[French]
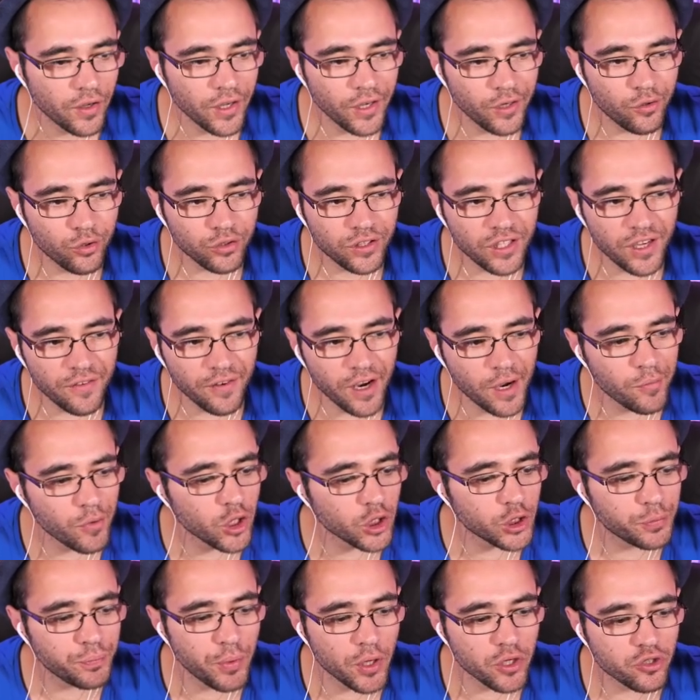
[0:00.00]
Écoutez,
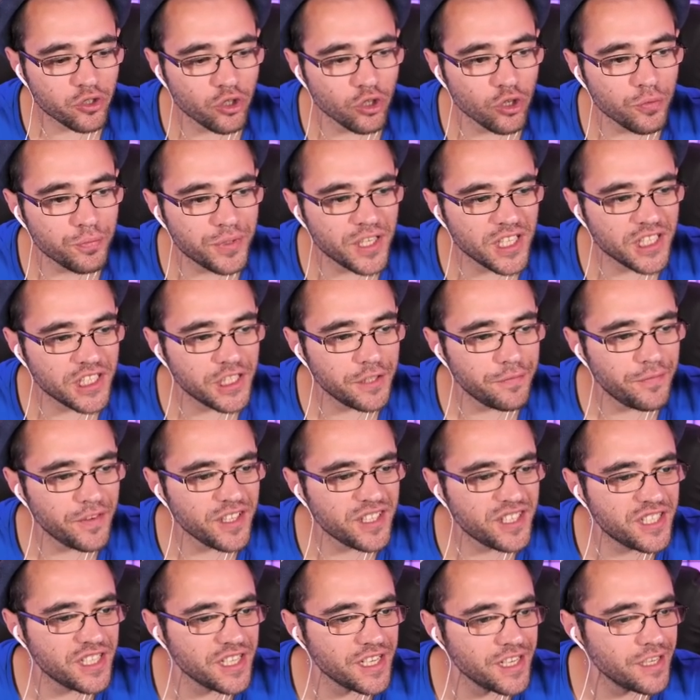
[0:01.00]
vraiment, je pense que l'objectif
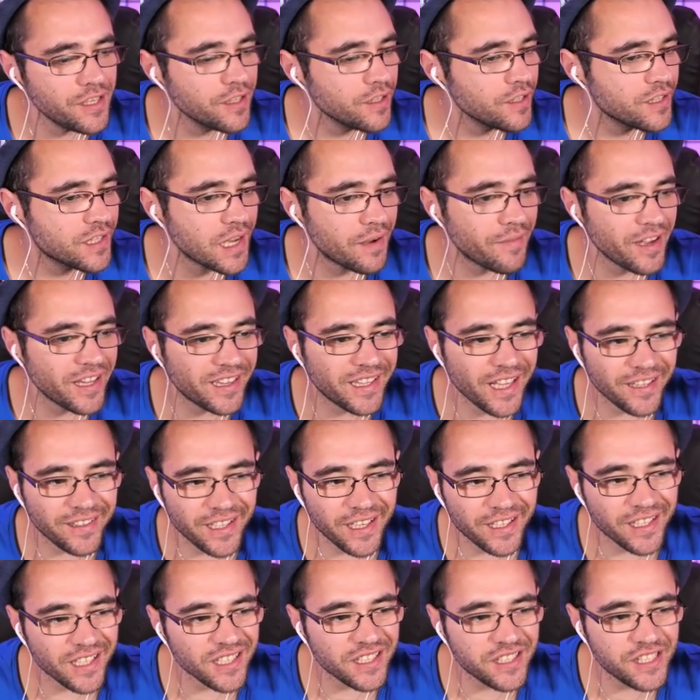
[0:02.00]
ici, ça va être
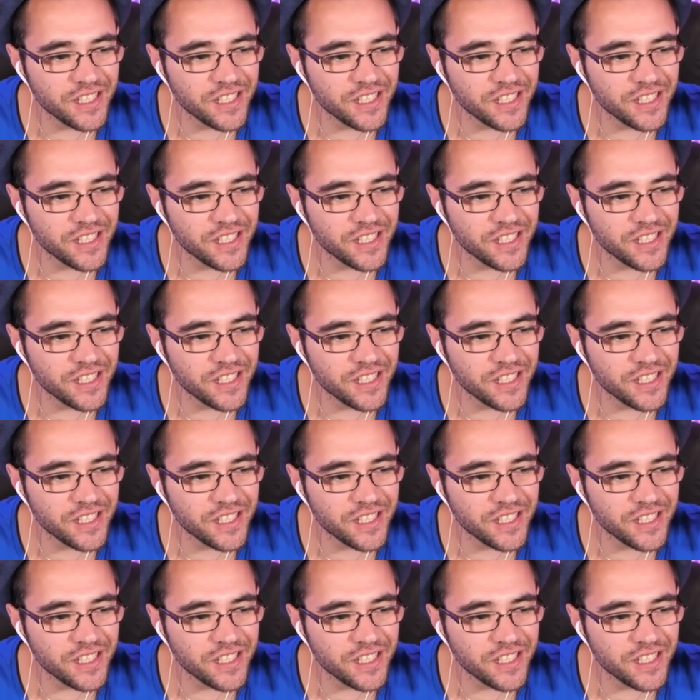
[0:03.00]
d'attaquer le